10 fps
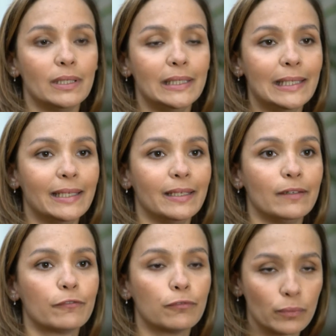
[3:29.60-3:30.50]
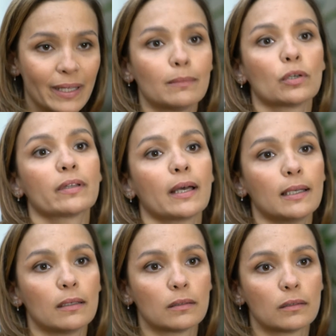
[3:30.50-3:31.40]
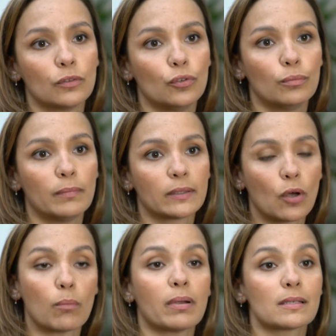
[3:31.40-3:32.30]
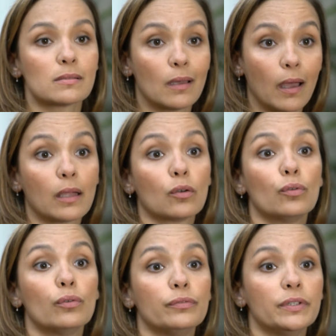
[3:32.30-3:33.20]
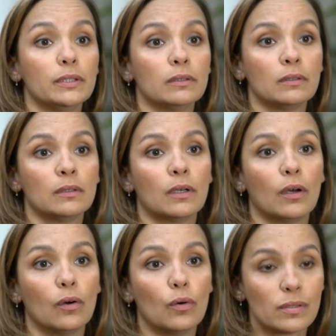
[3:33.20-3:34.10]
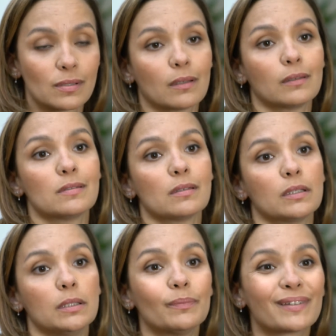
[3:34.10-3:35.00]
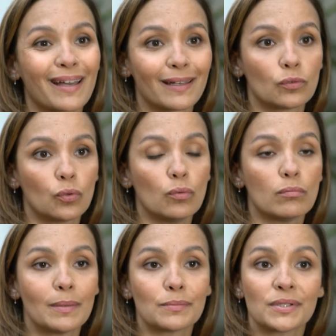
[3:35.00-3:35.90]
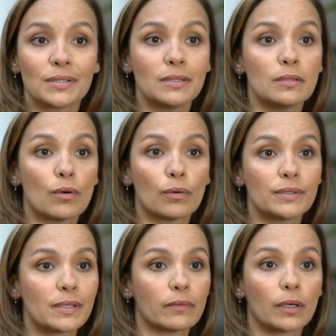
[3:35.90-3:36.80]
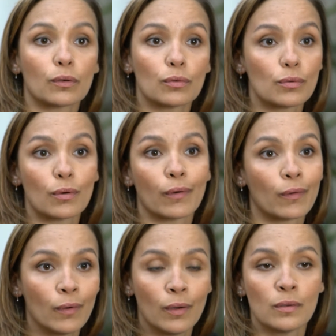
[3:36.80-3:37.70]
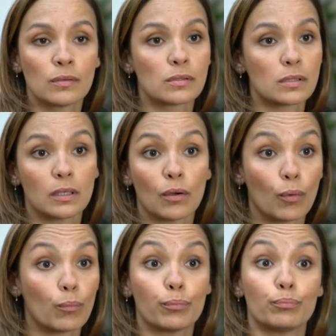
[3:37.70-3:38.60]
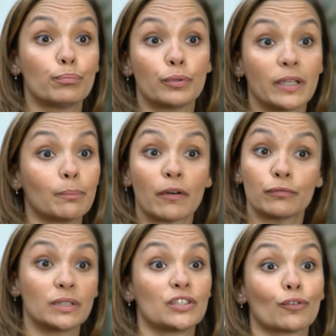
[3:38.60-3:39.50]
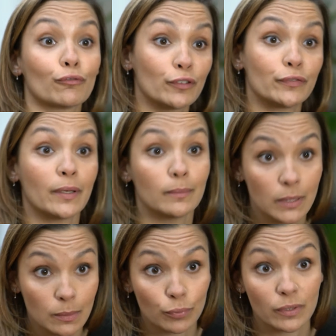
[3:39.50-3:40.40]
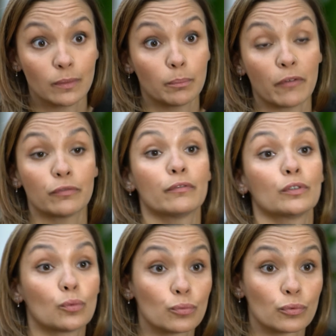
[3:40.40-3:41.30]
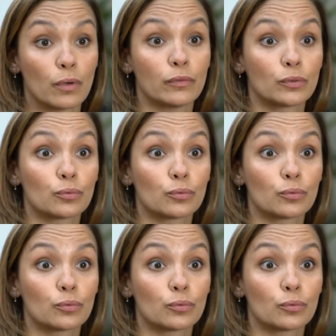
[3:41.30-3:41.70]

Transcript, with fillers: Il est fondamental de mettre en place des règles de vie au sein des équipes très tôt, même si euh, il s'avère que euh, c'est peut-être parfois des gens de votre famille, peut-être parfois votre conjoint ou votre